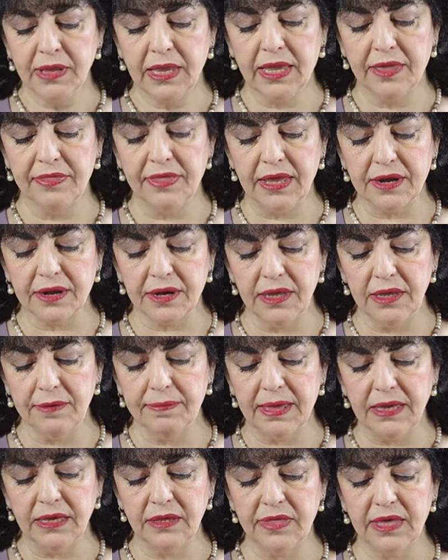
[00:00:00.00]
que
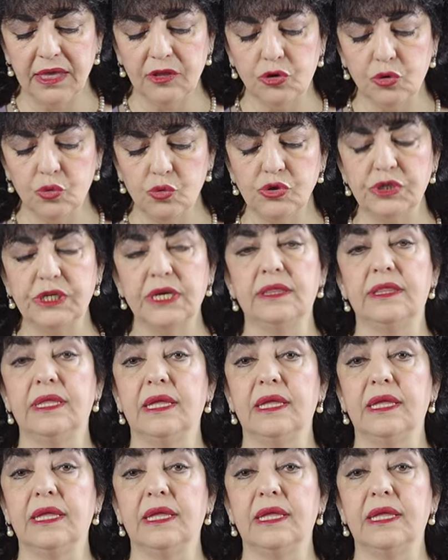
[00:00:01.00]
derriba y destruye,